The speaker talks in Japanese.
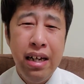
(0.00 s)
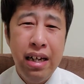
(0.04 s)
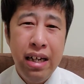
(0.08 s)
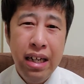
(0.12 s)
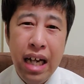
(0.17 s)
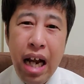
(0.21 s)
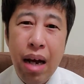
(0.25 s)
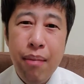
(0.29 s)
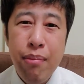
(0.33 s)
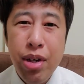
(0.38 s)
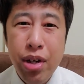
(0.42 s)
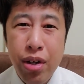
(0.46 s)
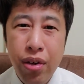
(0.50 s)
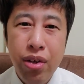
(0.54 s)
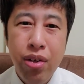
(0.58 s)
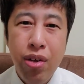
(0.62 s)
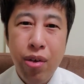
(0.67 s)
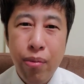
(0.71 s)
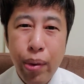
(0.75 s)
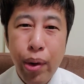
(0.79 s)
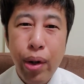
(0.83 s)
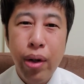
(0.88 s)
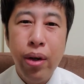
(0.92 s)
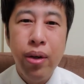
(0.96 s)
やめよう
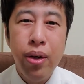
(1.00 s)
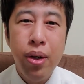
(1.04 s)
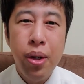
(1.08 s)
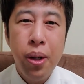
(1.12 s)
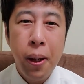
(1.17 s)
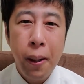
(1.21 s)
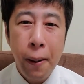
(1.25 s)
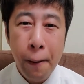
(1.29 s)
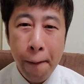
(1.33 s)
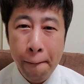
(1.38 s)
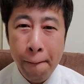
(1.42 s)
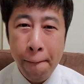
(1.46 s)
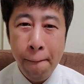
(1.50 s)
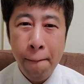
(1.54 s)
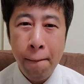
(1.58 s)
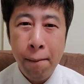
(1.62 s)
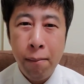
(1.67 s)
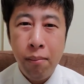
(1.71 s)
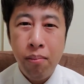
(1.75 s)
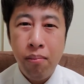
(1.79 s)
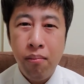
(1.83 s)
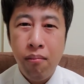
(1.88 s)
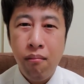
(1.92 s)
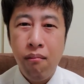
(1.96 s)
よ、もう。うん。
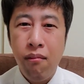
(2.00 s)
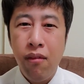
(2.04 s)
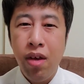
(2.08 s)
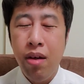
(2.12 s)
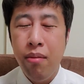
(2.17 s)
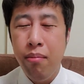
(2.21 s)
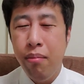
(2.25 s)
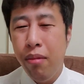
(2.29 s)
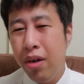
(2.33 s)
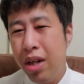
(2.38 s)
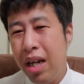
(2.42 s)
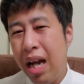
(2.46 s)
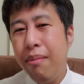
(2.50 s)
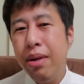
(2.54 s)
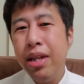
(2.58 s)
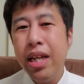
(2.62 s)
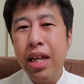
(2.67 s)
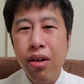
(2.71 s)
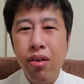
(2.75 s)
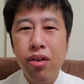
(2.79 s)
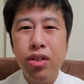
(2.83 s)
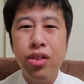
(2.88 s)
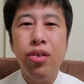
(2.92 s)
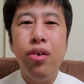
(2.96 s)
もうやめ
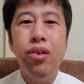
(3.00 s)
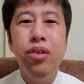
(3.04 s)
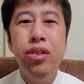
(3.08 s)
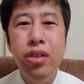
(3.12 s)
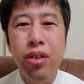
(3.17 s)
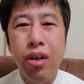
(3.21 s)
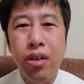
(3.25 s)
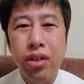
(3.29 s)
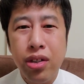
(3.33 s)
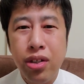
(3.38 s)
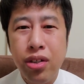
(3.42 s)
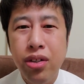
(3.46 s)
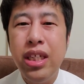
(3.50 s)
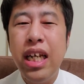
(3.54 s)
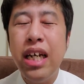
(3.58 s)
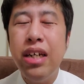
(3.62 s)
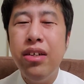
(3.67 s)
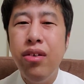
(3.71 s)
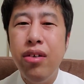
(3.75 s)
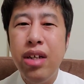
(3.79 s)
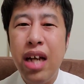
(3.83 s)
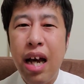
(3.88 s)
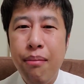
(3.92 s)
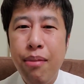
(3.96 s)
てこ、そういうの。ついて
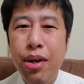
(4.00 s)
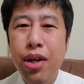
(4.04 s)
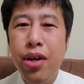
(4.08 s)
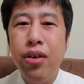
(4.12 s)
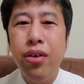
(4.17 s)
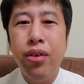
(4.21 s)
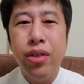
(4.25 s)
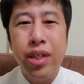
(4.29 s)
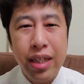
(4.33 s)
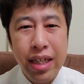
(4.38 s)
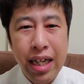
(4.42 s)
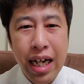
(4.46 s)
くのやめようよってい